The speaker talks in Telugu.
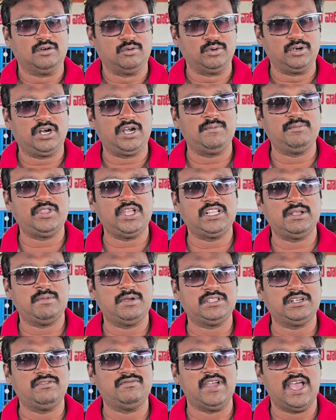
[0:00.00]
ఉండడంతో అయితే
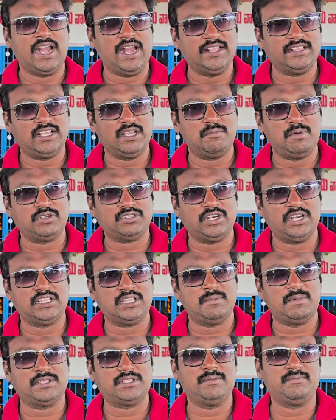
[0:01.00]
మాత్రం వేలాదిగా
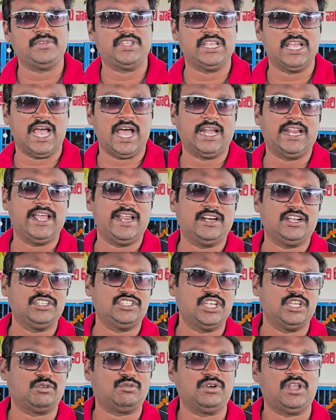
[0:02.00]
భక్తులైతే మాత్రం ఈ ఆలయానికి
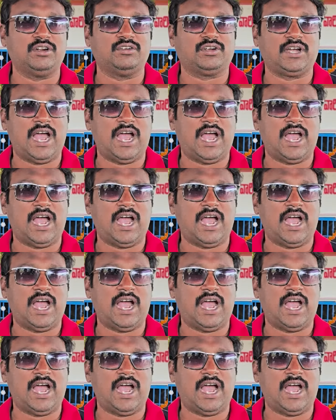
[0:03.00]
చేరుకున్నారు